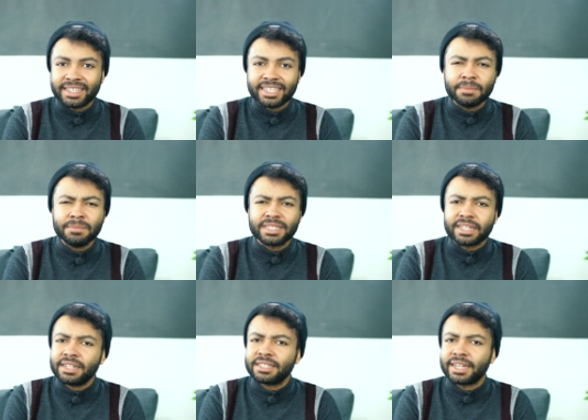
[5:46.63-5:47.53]
jedem
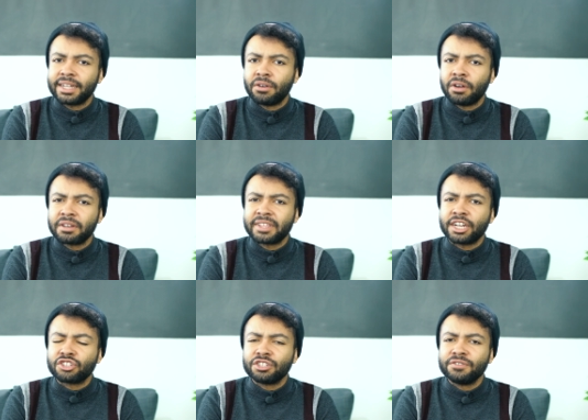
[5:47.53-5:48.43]
Single Sign-On
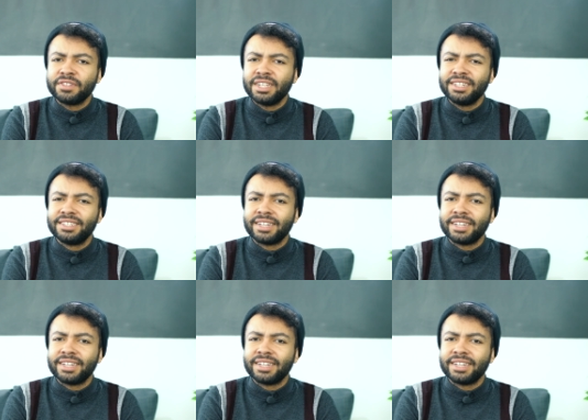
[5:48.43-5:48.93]
ganz schön viele